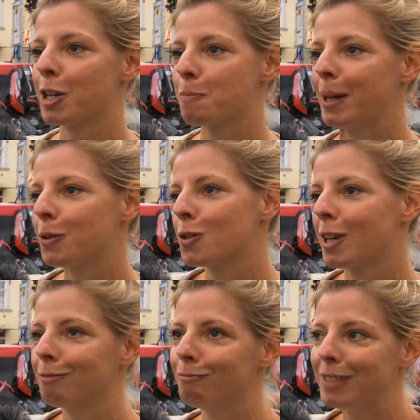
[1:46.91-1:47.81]
gespannt,
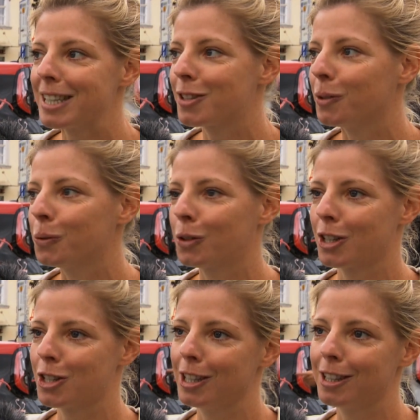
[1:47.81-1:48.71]
sozusagen, was ist der
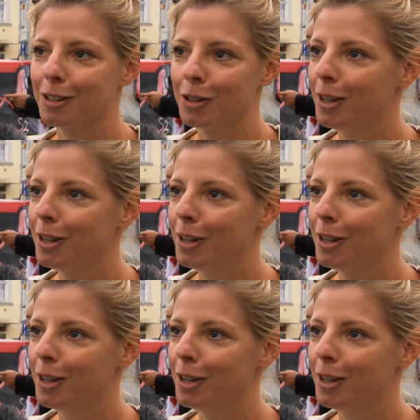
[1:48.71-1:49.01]
Unterschied